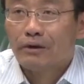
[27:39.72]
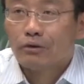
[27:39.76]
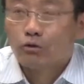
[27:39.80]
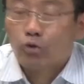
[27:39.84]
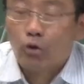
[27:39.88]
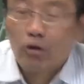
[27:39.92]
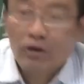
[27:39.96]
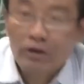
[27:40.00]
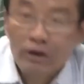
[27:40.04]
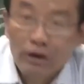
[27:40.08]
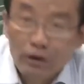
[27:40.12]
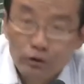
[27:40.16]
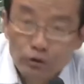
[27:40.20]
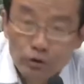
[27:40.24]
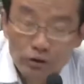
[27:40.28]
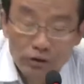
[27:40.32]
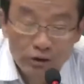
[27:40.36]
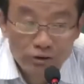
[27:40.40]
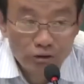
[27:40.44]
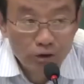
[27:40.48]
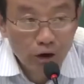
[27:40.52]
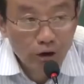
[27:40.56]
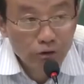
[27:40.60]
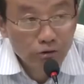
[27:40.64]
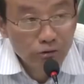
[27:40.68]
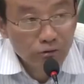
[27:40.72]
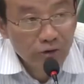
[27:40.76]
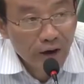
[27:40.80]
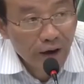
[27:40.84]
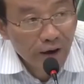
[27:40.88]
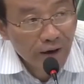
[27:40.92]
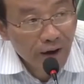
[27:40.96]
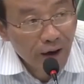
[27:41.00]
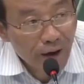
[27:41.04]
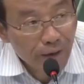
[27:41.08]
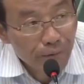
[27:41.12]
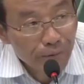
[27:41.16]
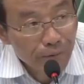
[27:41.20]
从科学的角度
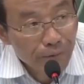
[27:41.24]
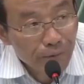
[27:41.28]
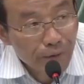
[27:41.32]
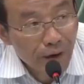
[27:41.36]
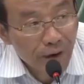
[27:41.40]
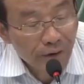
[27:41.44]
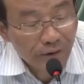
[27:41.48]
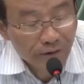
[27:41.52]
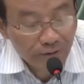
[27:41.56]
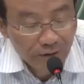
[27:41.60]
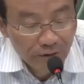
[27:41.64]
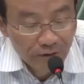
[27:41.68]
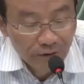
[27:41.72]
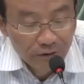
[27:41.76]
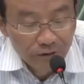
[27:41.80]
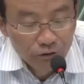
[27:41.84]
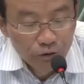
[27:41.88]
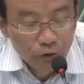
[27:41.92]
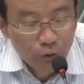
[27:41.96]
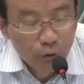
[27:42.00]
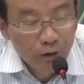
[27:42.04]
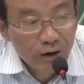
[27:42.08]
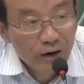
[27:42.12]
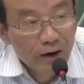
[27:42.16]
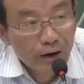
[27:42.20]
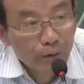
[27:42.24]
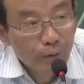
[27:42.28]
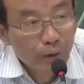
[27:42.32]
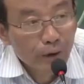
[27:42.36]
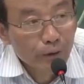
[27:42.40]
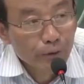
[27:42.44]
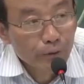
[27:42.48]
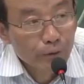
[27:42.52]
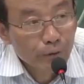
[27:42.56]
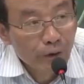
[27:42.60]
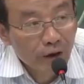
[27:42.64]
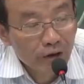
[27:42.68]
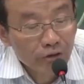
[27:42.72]
来看，语言就会认
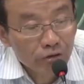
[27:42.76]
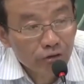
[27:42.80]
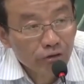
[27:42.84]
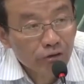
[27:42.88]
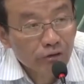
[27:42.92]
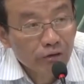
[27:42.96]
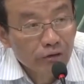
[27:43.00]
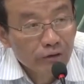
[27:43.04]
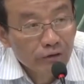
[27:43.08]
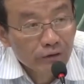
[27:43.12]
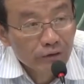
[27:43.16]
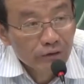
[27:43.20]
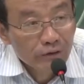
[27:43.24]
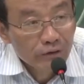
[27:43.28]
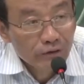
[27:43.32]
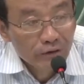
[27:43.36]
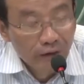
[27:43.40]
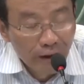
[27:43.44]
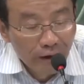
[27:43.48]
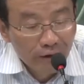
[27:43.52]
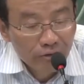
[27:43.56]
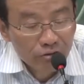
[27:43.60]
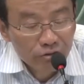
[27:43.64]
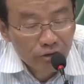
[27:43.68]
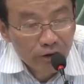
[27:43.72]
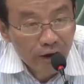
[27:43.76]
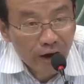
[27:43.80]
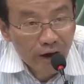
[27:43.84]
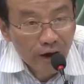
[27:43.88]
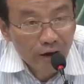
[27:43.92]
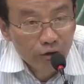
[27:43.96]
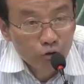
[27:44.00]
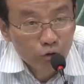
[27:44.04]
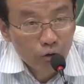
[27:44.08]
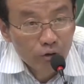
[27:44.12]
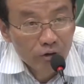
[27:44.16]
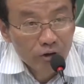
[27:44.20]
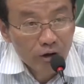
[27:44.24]
为语言是人这
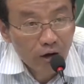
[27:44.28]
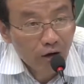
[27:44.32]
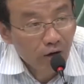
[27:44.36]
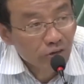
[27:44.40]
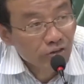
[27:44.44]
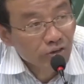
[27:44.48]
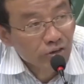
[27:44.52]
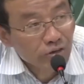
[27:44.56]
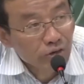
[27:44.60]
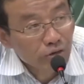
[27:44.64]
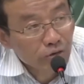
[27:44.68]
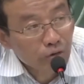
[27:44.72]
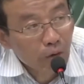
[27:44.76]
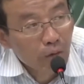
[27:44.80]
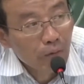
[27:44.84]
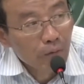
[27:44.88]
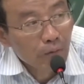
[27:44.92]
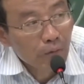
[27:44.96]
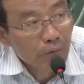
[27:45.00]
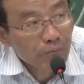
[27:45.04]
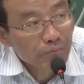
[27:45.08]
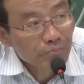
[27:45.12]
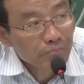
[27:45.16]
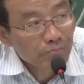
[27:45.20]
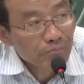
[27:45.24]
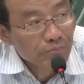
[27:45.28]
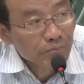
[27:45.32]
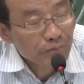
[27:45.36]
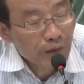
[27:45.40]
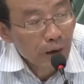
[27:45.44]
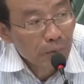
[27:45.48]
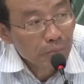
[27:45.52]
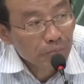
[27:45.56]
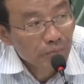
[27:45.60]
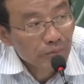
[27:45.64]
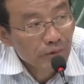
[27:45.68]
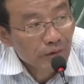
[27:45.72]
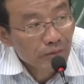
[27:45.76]
样一种高级的动物，
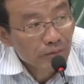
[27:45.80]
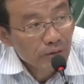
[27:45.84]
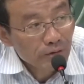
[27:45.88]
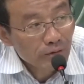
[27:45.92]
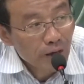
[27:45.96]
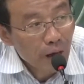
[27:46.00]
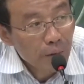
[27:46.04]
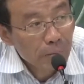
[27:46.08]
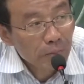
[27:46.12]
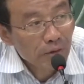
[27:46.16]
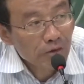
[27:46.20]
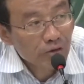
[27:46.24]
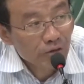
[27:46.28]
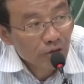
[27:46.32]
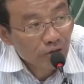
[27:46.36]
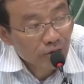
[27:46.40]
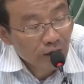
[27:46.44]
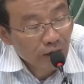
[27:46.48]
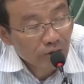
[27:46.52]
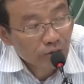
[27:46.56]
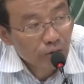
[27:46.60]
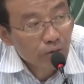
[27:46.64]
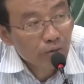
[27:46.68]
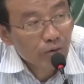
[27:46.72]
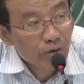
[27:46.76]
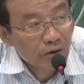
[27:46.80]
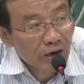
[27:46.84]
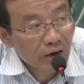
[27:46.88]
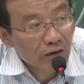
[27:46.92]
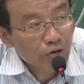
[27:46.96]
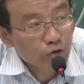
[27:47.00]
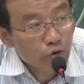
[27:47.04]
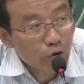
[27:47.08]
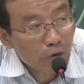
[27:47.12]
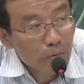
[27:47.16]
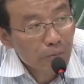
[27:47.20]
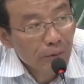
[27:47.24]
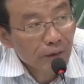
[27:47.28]
它它比其他动物
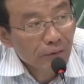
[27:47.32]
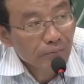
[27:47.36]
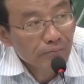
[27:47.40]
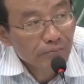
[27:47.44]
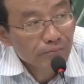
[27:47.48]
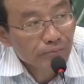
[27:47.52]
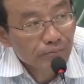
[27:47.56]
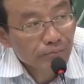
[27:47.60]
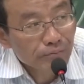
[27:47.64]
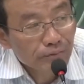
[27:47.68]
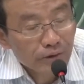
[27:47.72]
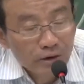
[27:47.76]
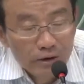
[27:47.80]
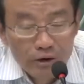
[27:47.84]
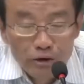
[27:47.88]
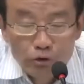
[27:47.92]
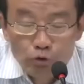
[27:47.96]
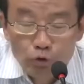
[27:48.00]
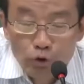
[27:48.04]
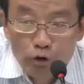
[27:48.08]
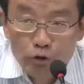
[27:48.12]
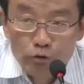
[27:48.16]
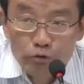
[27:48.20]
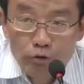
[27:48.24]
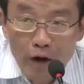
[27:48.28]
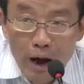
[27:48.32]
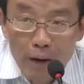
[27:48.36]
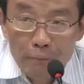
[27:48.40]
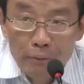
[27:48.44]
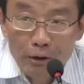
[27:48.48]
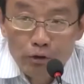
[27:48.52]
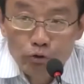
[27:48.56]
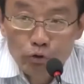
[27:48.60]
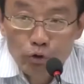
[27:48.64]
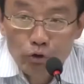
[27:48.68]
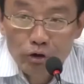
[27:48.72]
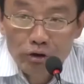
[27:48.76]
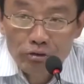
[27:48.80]
更聪明，所以发
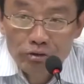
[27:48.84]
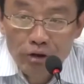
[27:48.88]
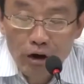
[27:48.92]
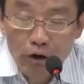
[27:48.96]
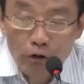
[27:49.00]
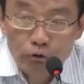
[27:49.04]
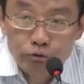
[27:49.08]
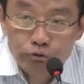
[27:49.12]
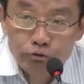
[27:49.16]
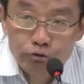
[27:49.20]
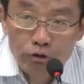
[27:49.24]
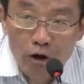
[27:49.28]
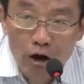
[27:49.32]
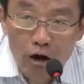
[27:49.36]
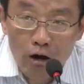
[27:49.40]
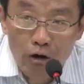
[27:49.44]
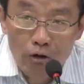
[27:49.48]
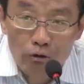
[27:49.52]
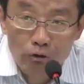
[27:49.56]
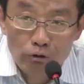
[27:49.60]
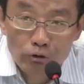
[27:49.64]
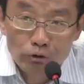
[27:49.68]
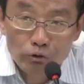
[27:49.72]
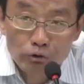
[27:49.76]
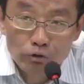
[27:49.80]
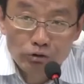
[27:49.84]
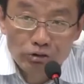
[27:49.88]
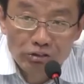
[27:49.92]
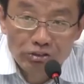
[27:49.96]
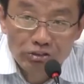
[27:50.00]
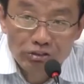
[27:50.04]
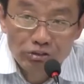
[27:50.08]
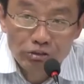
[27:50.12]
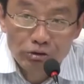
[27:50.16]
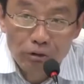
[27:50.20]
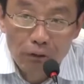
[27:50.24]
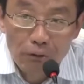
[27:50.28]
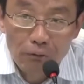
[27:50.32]
明出一套符号工具的
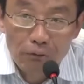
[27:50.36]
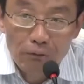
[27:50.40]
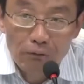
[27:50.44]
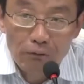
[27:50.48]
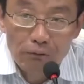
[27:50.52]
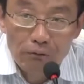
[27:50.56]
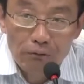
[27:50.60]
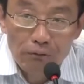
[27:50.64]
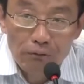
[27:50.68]
系统，